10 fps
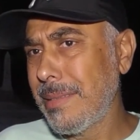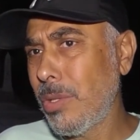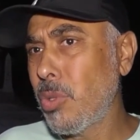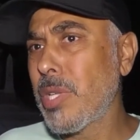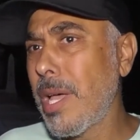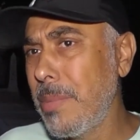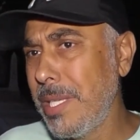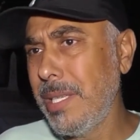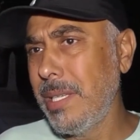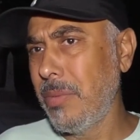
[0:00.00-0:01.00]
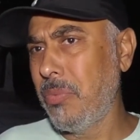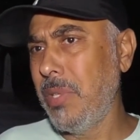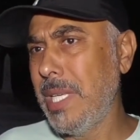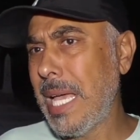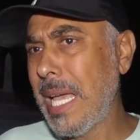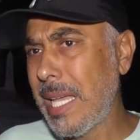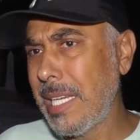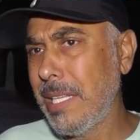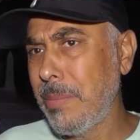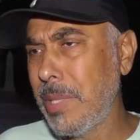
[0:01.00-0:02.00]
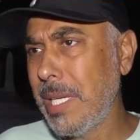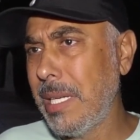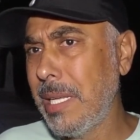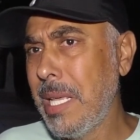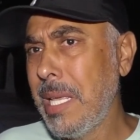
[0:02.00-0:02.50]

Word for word: العصابية فيها حالة من